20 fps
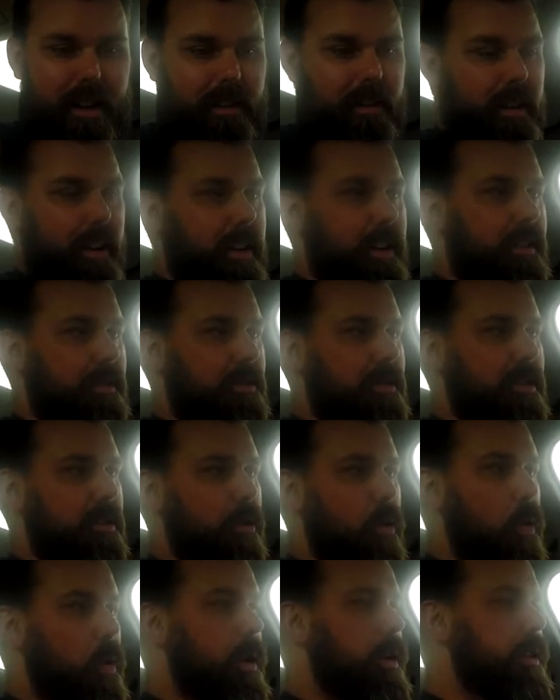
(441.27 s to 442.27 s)
Voilà, on a
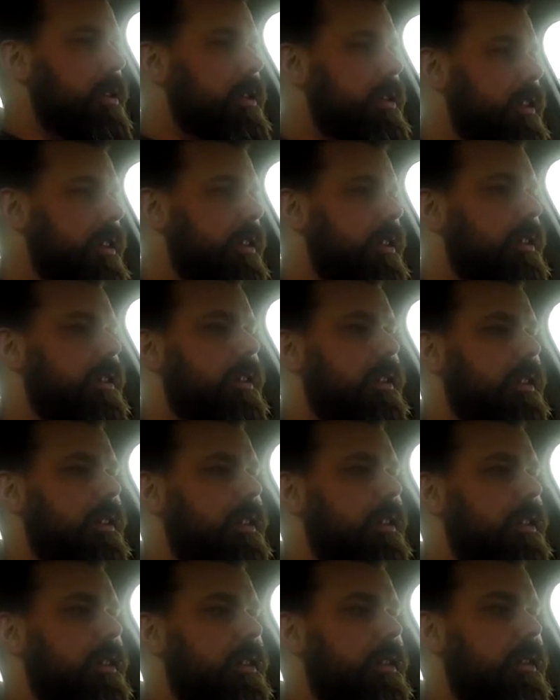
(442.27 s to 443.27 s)
eu quoi d'autre
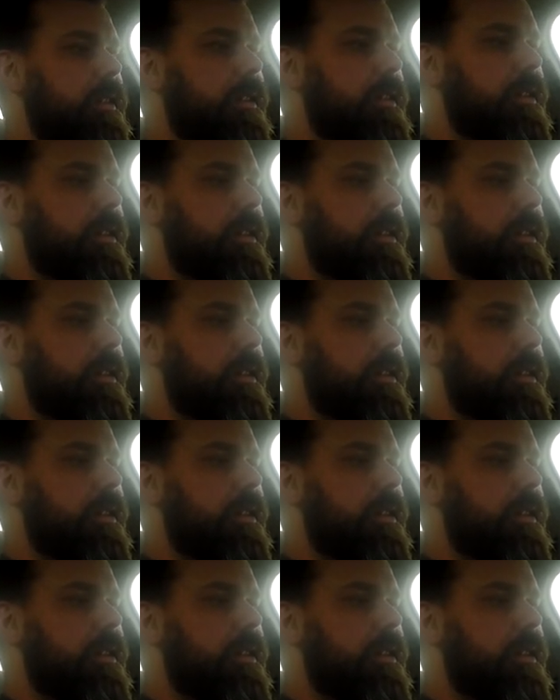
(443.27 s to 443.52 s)
euh,